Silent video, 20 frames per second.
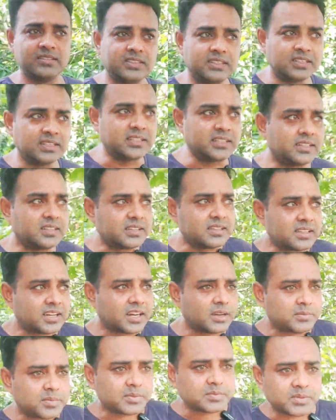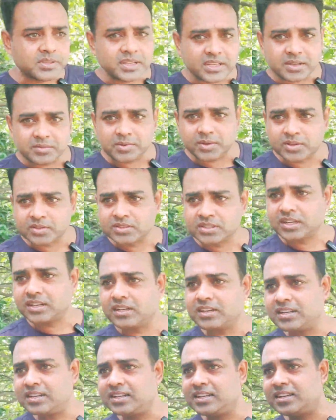और ये देखिए यहाँ पे भी है बहुत
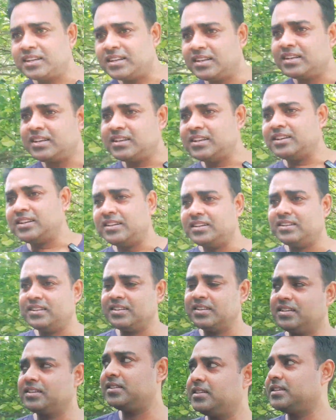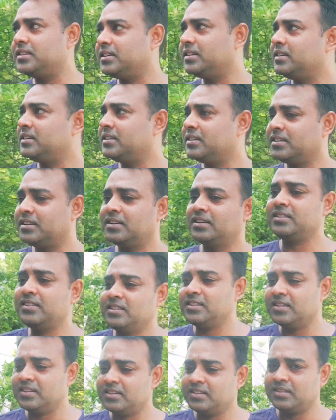सारे ये
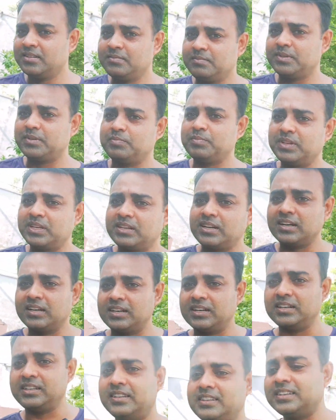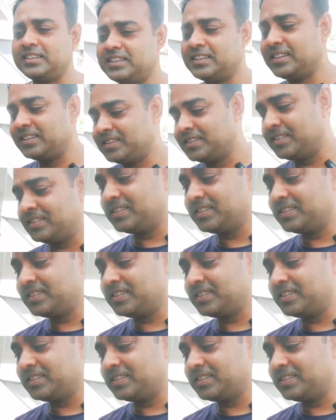मम्मी काट रही है